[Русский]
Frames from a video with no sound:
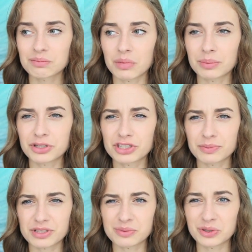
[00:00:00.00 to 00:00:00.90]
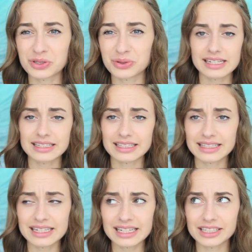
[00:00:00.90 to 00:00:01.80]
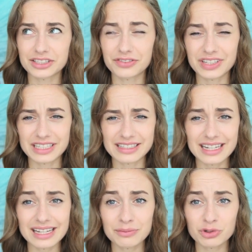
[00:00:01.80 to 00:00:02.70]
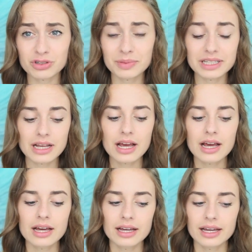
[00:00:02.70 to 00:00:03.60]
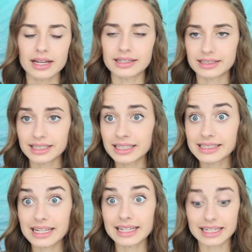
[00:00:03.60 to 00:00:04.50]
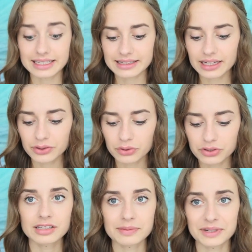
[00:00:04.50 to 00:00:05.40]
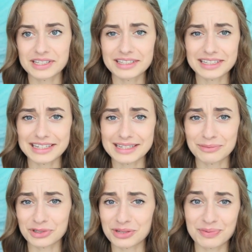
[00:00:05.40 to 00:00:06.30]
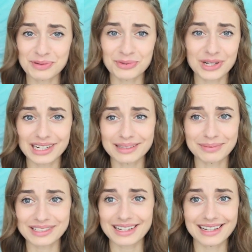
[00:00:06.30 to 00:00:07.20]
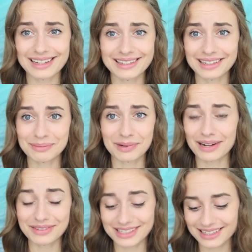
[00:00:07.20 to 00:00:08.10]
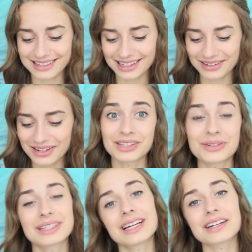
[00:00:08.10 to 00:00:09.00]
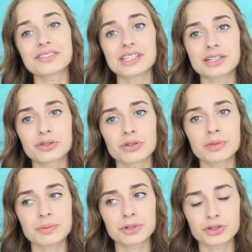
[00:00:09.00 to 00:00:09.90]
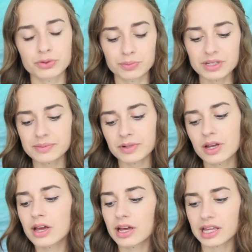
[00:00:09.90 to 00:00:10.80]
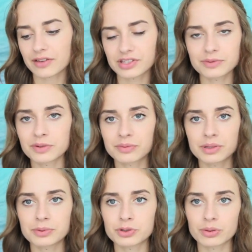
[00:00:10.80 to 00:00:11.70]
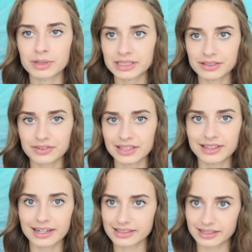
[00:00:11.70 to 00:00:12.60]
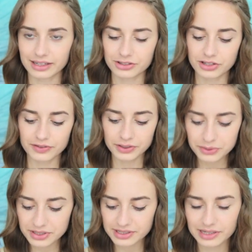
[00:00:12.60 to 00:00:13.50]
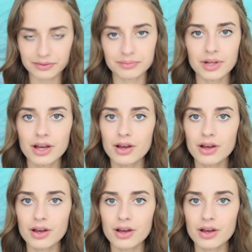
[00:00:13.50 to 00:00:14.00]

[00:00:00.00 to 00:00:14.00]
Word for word: обычно письмо идет 10 дней, до 2 недели, может быть или три недели, я не знаю точно. Спросите, если можно письмо как-то поскорее отправить, я не знаю. Ну а так, все, которые мне пишут письма, я все вам напишу обратно ВКонтакте, так что не волнуйтесь, я вам...